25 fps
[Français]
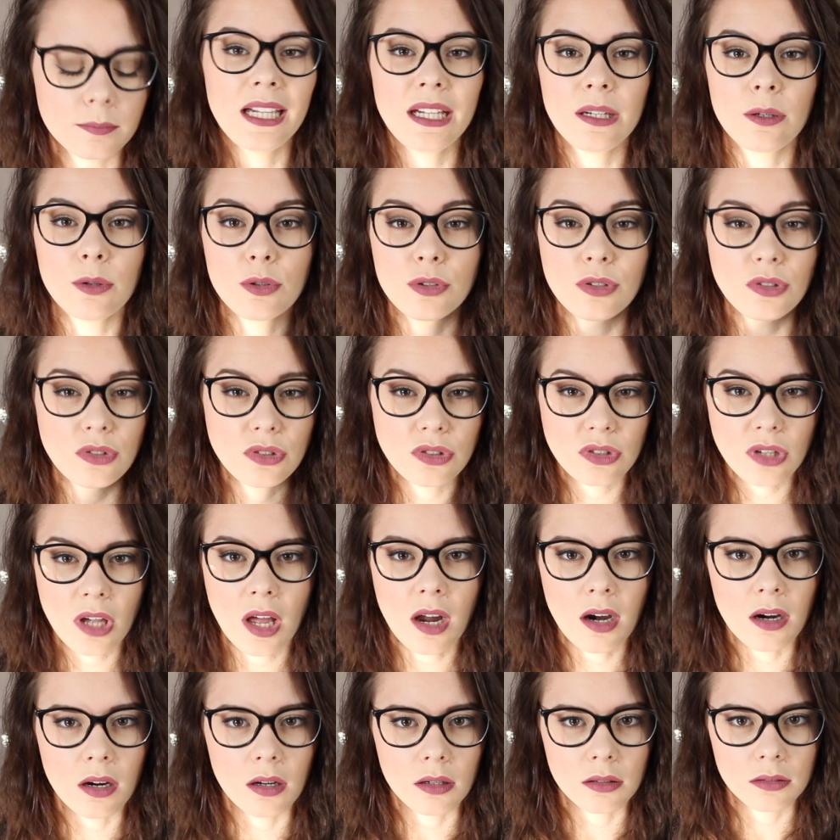Et le
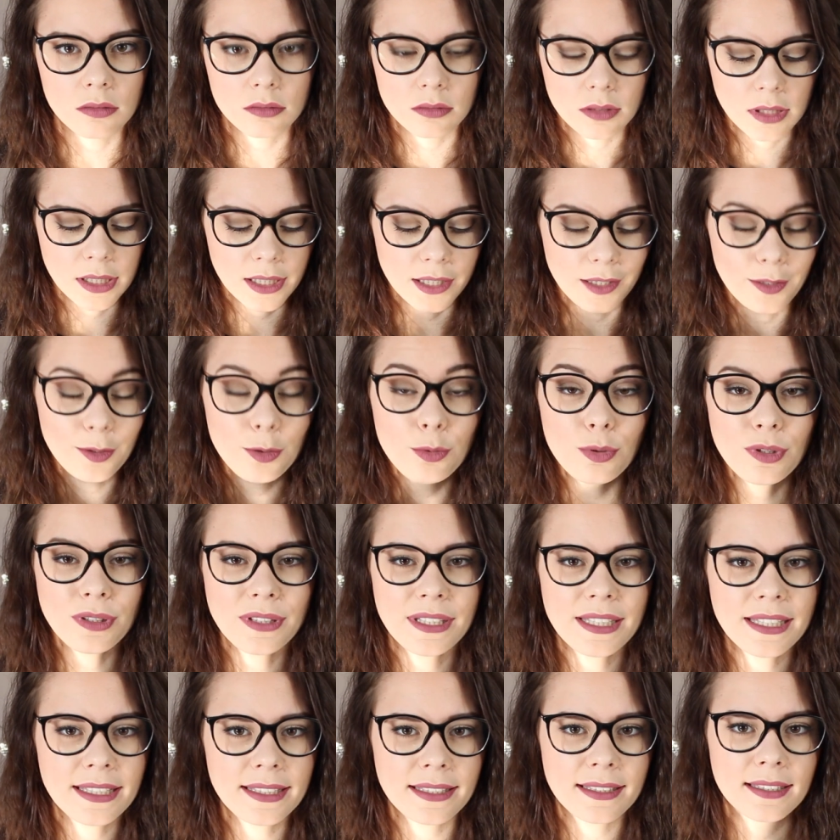seul et
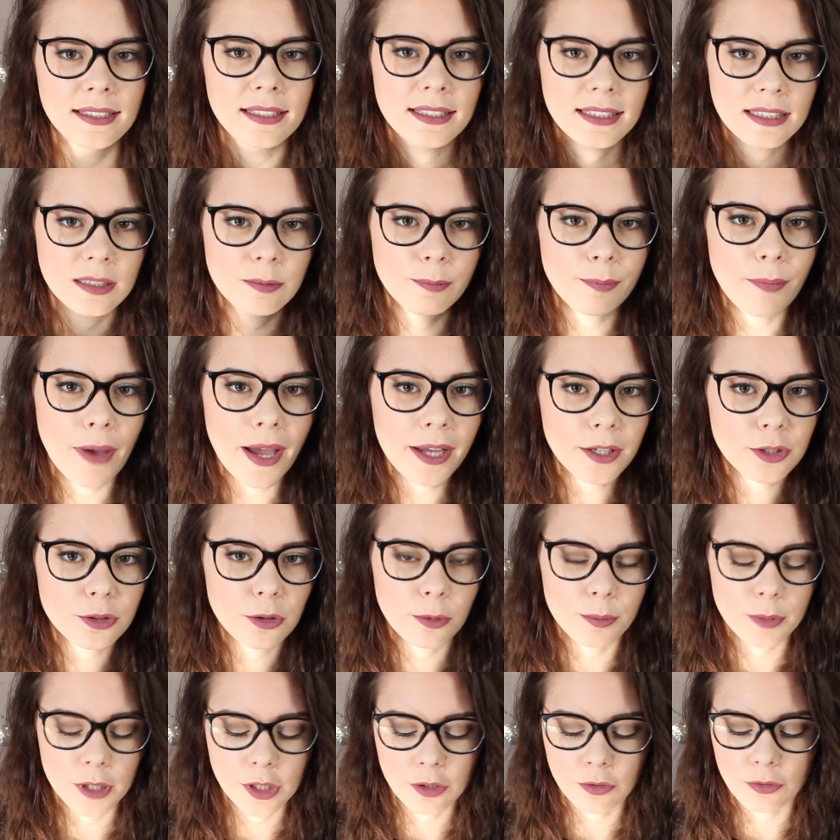unique qui marche
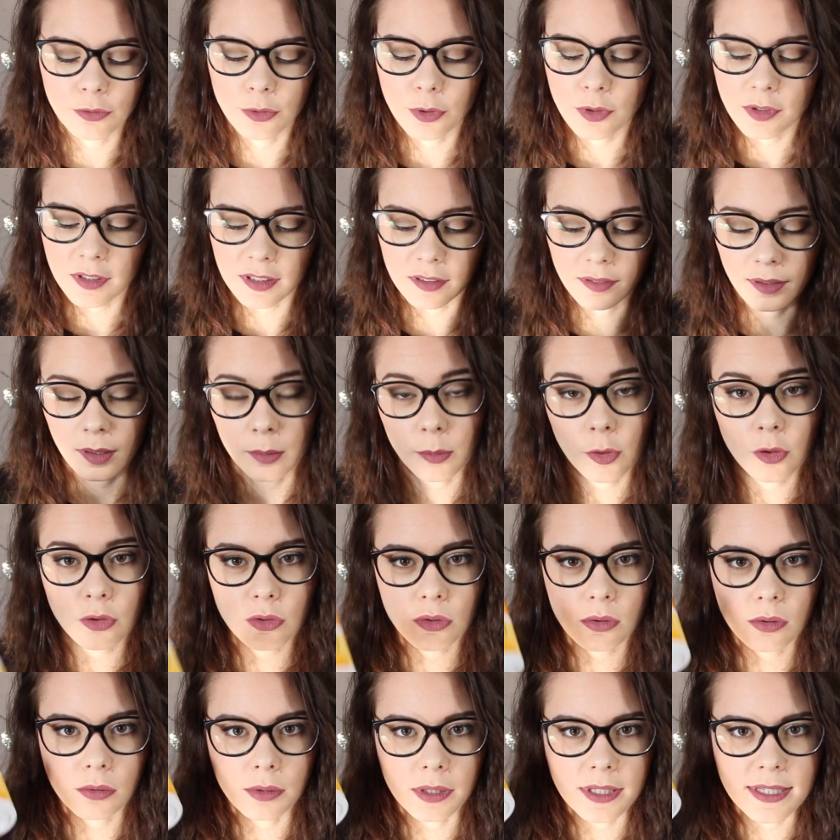sur mes cheveux c'est vraiment
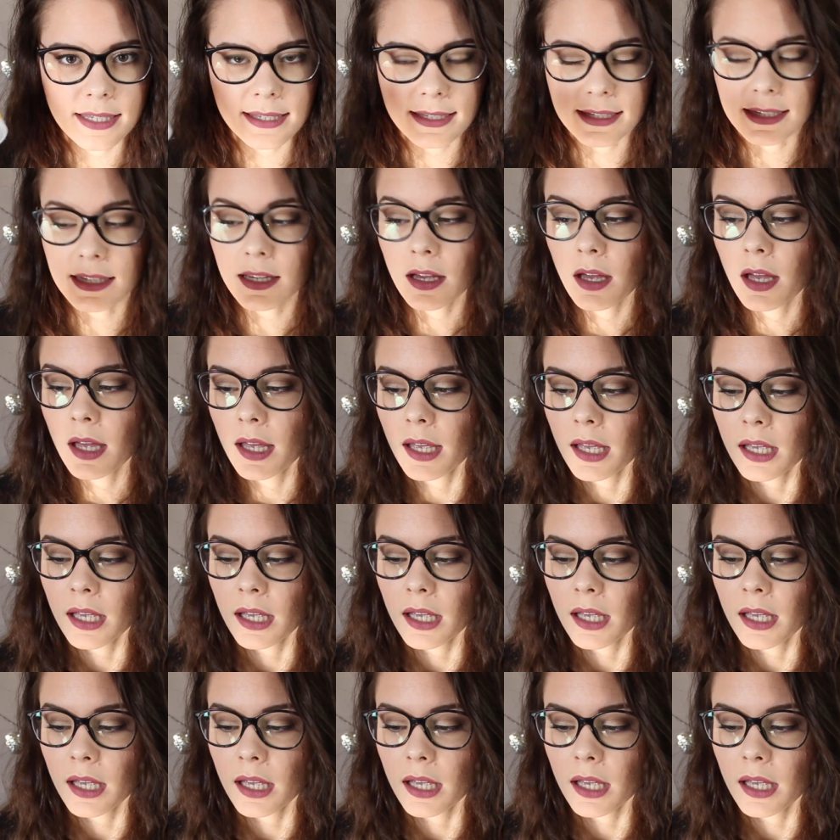celui-ci.